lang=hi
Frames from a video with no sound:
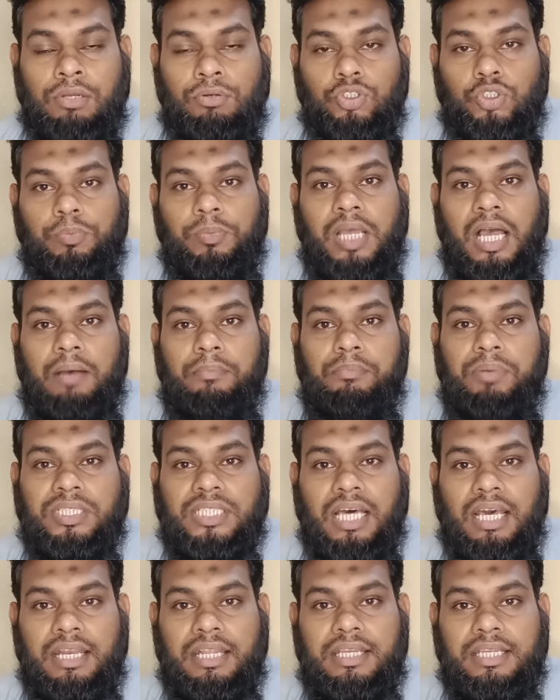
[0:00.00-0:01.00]
उसमें आप
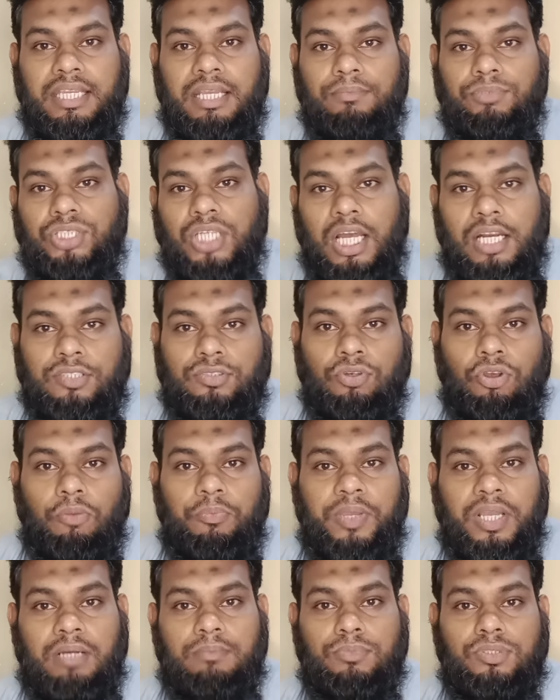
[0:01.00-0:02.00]
बता रहे हैं कि हम चार सौ
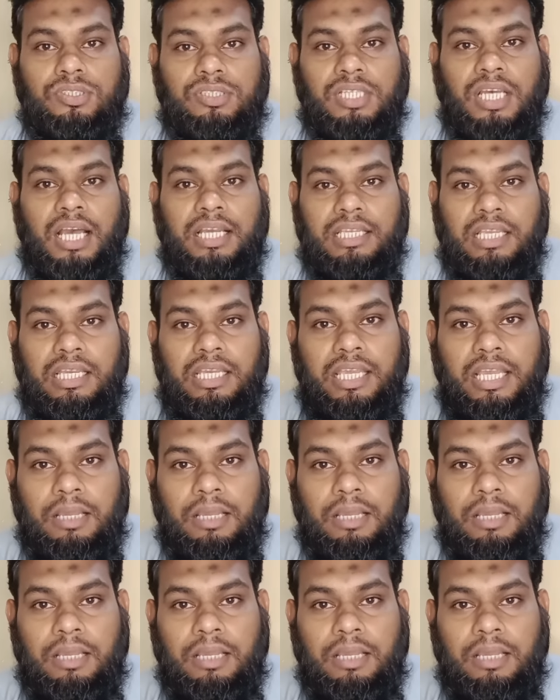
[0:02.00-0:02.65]
रुपये का मुझसे आके